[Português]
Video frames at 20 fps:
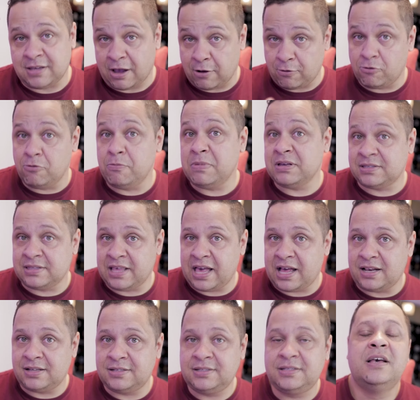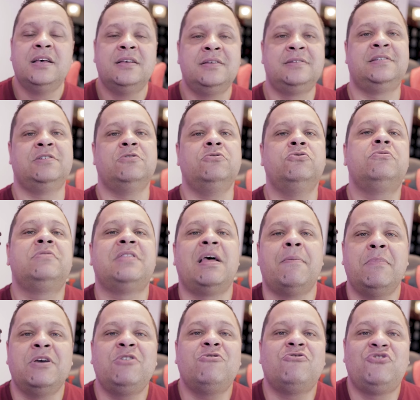algumas delas, são do
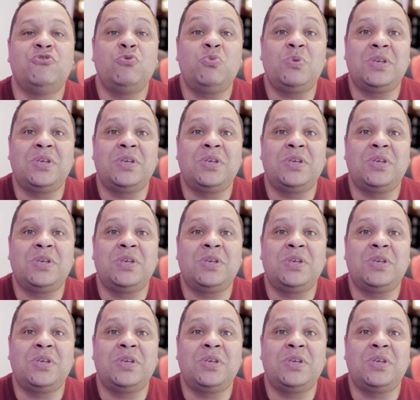tamanho de um